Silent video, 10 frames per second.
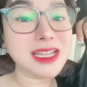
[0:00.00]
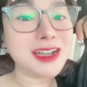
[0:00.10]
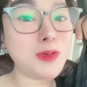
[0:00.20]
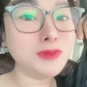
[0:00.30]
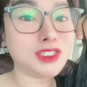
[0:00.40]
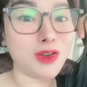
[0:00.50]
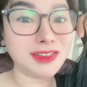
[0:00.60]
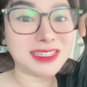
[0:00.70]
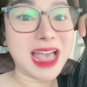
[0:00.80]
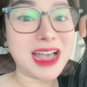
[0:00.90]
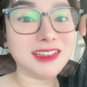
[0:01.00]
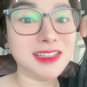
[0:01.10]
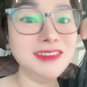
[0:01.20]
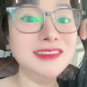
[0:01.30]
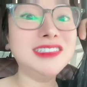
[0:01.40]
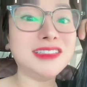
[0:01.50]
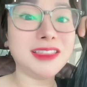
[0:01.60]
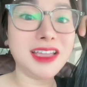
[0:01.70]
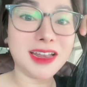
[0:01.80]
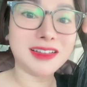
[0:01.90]
Không rõ ràng từng chi
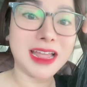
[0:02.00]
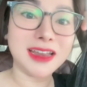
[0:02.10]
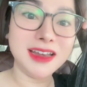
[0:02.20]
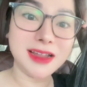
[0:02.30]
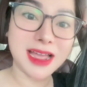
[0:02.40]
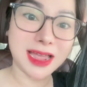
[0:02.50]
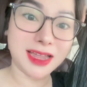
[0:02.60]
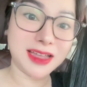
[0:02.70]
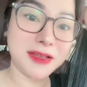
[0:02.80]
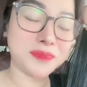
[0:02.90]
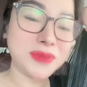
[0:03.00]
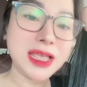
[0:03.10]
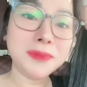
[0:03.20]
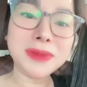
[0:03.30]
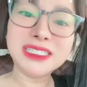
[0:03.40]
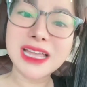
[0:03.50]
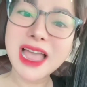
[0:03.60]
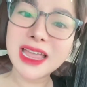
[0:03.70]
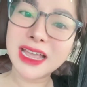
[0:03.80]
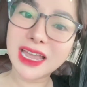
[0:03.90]
tiết để đến ngày á Mà chị
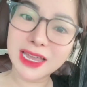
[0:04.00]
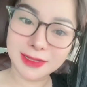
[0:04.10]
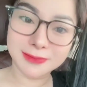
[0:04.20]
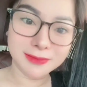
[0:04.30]
hai ghét